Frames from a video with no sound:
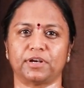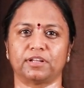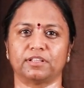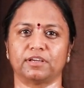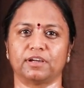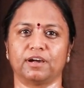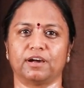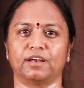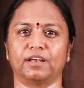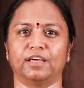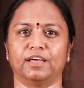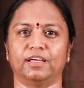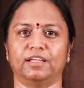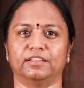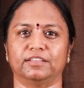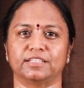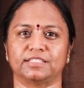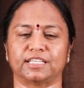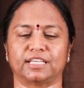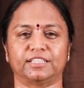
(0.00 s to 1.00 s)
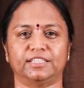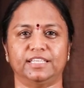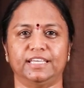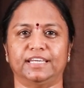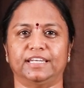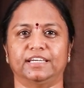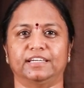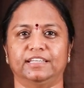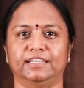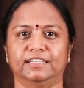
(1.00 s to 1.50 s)
பண்ணுறதுக்கான அந்த சக்தி
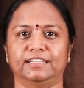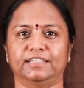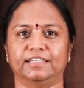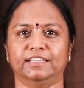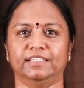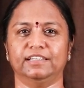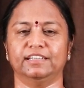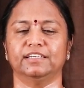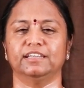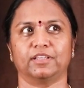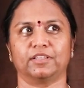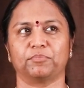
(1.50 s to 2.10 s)
எனக்கு இருக்குது